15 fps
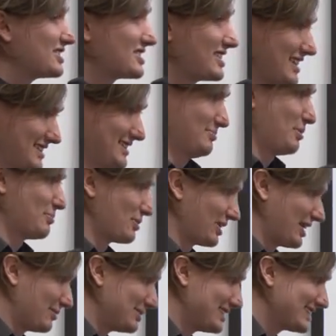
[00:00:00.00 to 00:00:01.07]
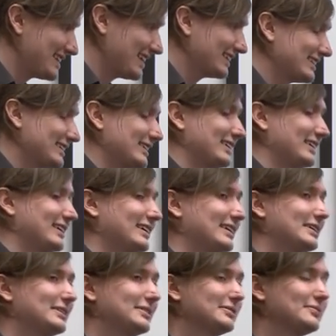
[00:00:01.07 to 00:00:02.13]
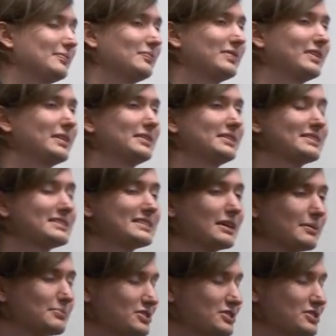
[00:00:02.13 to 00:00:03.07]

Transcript: często po programistach. E, cała